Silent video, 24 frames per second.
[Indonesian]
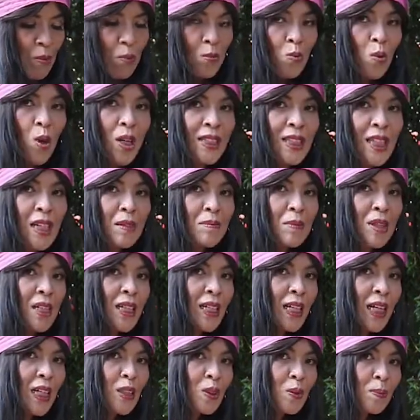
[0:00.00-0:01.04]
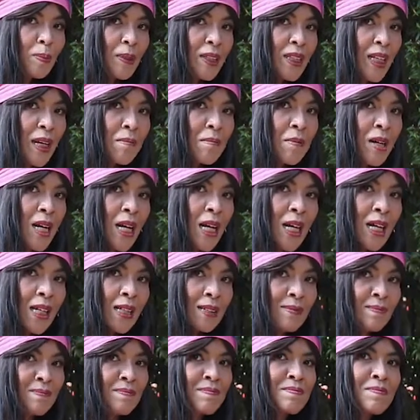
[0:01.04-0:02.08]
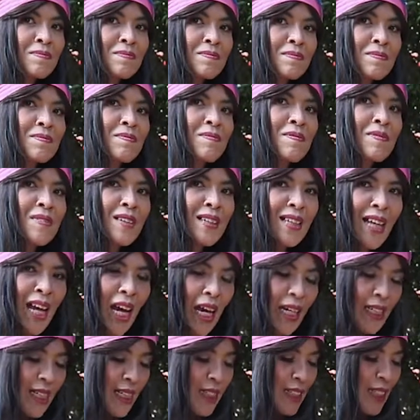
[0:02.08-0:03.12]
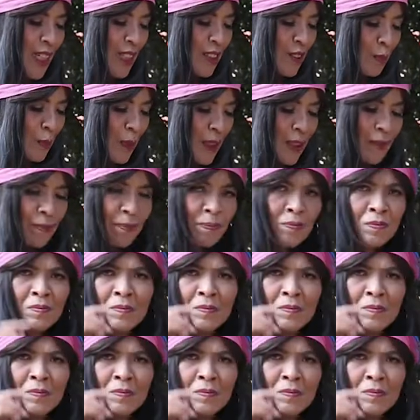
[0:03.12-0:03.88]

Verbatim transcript: Buat yang milih kartu pertama, ada adjustment.